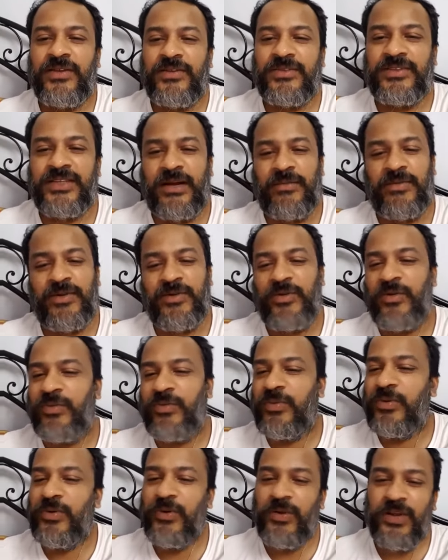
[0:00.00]
যে আমার খুব
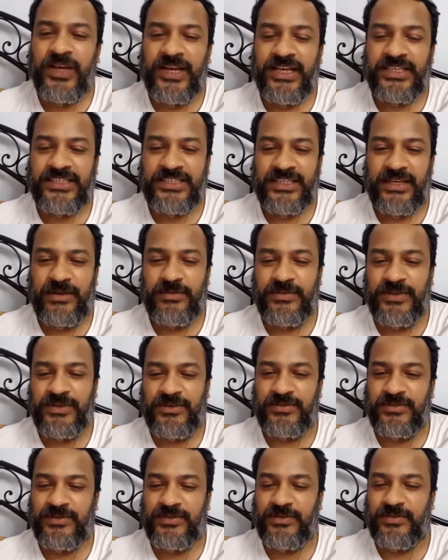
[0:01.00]
ভুল হয়ে গেছে আমি
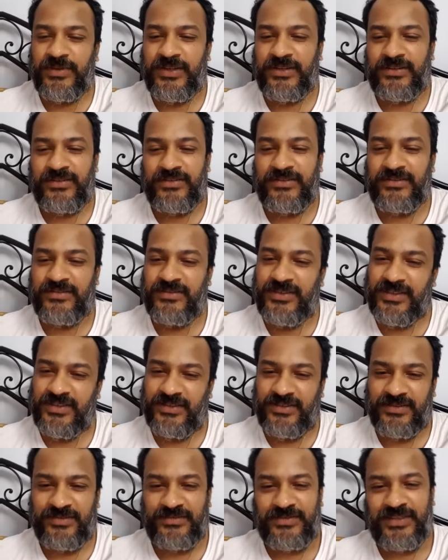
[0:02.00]
তোমার
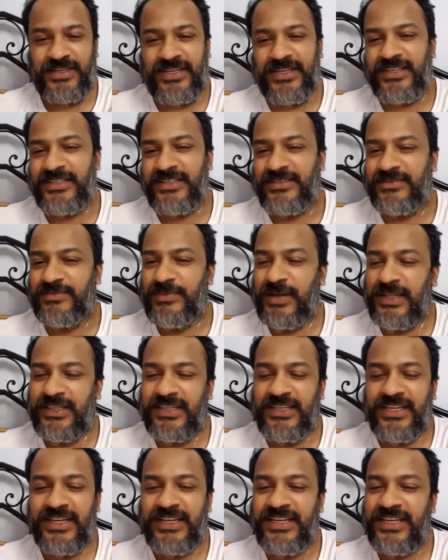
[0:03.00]
এখানে
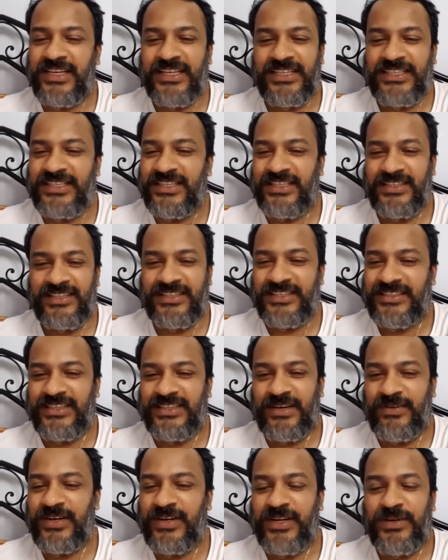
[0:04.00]
বালতিটা রেখে দিয়ে
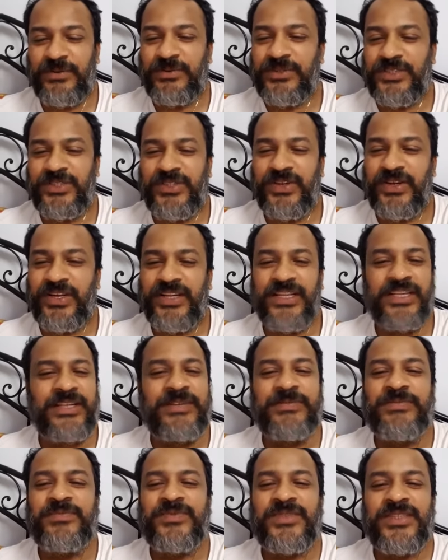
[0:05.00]
যাওয়াটা উচিত হয়নি
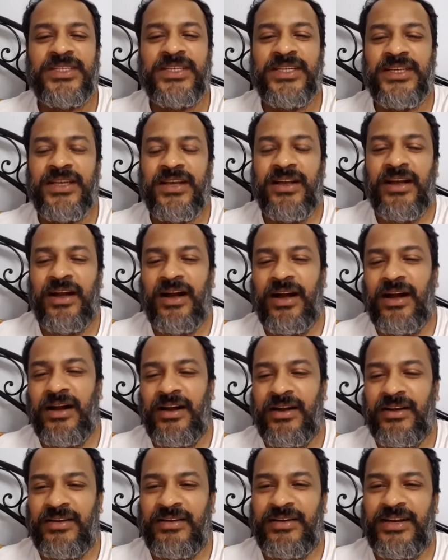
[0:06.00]

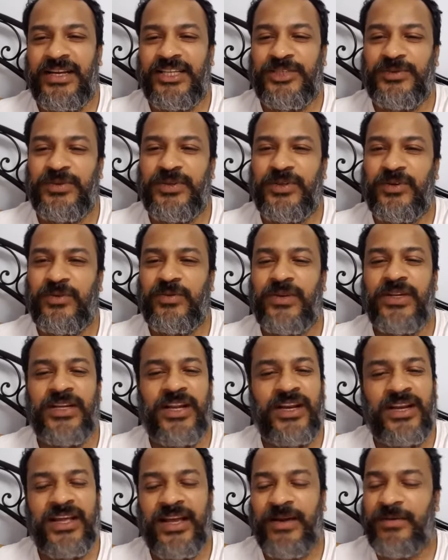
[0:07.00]
আর হাজব্যান্ড তখন বলে
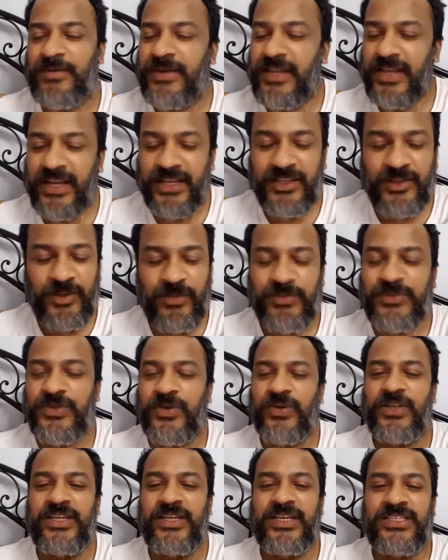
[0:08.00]
না না আমার একদম
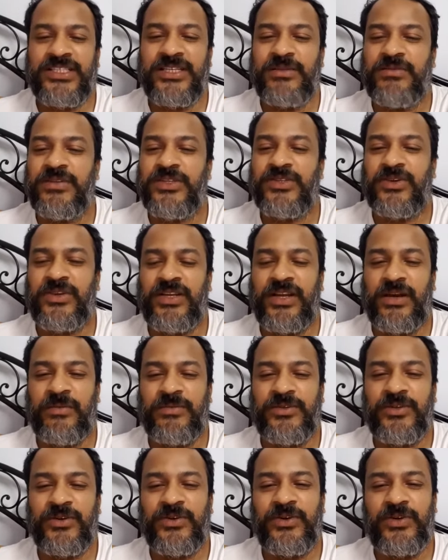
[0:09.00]
সরি এক্সট্রিমলি সরি
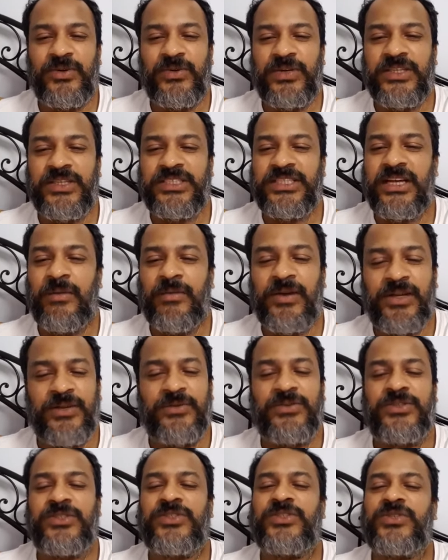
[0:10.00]
আমি যখন ঢুকেছি আমারই
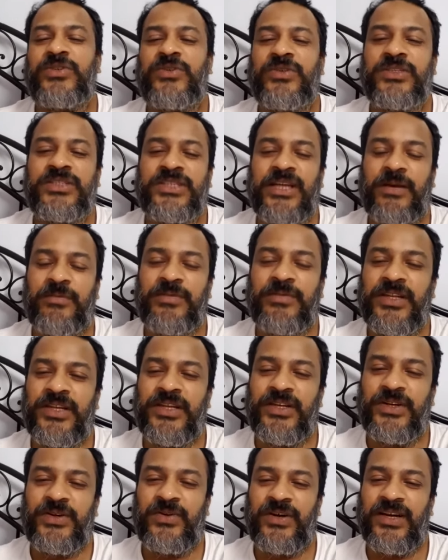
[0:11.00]
উচিত ছিল যে
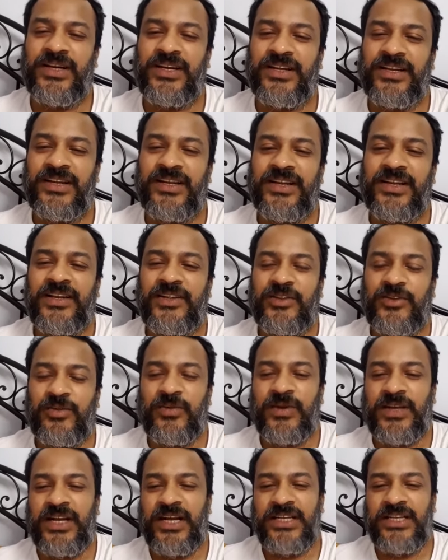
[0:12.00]
সাবধানে ঢোকাটা
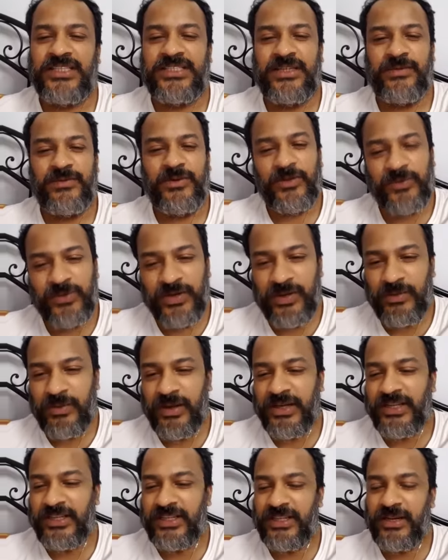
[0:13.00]
তোমার কাজটা আমি কতটা
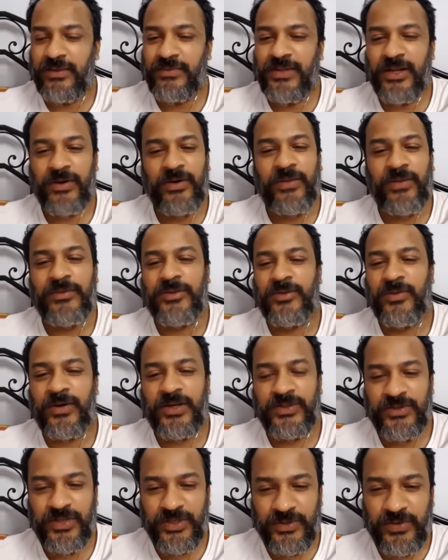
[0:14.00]
বাড়িয়ে দিলাম দেখো আমি
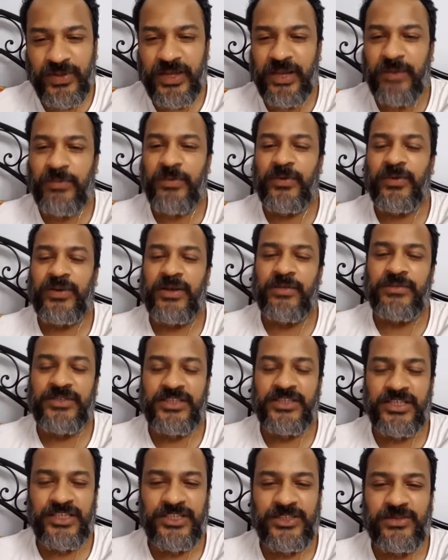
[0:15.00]
তোমাকে যদি একটু হেল্প করি আমি
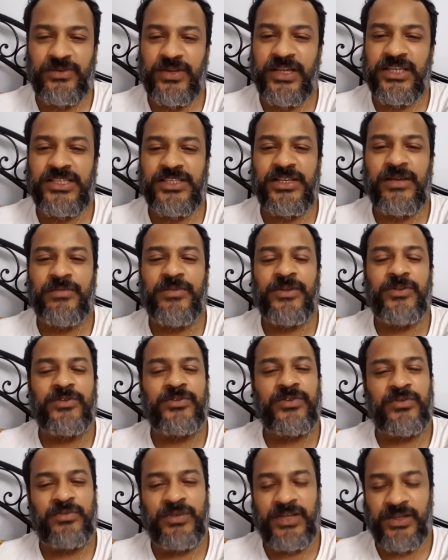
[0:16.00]
চেঞ্জ করে আসি আমরা
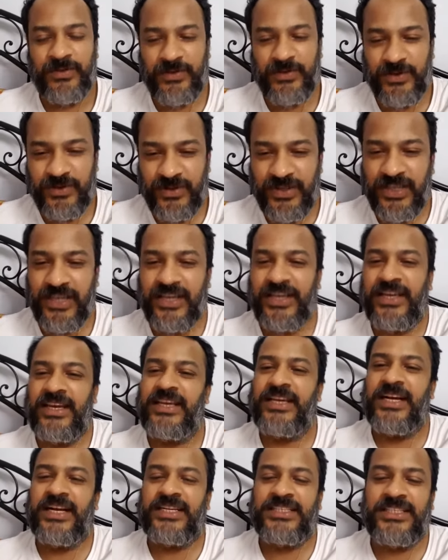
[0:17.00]
দুজন মিলে বরং
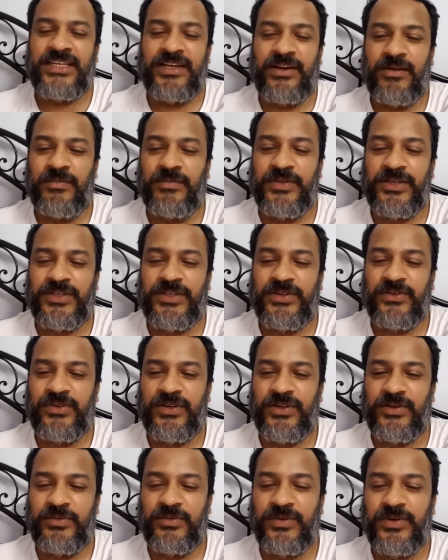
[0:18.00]
এই কাজটা কমপ্লিট
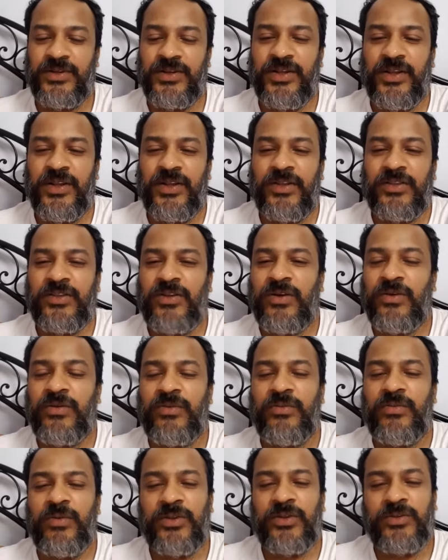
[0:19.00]
করে নেবো
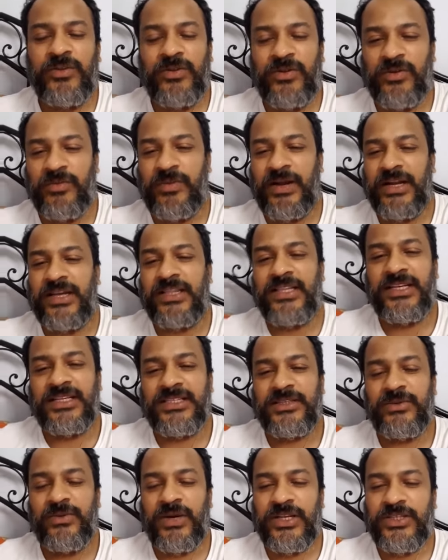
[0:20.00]
তখন ভদ্রলোক বাইরে থেকে
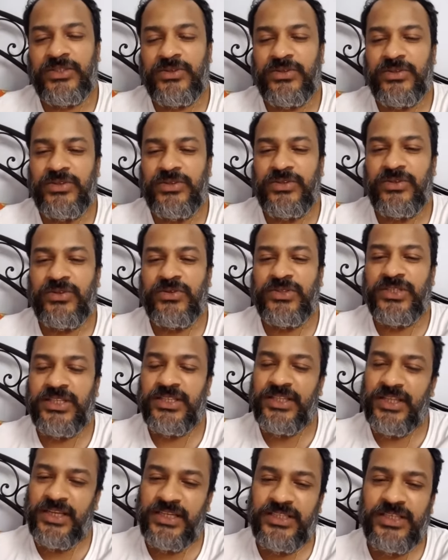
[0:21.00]
যে ওয়াচ করছিল সে
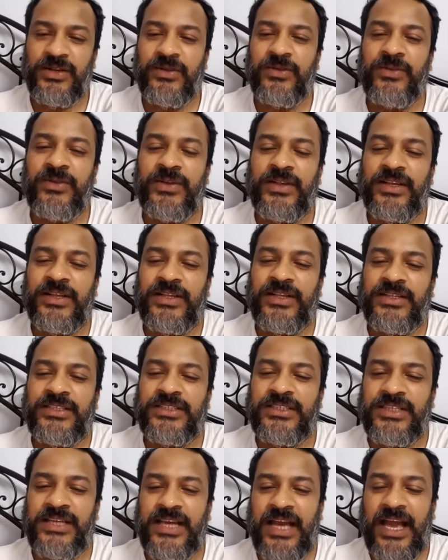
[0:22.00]
দেখছিল
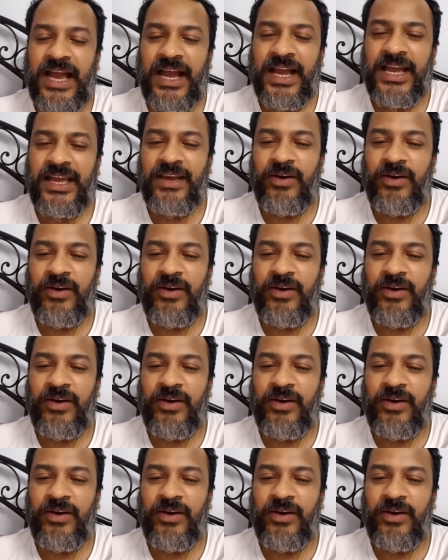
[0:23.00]
যে একে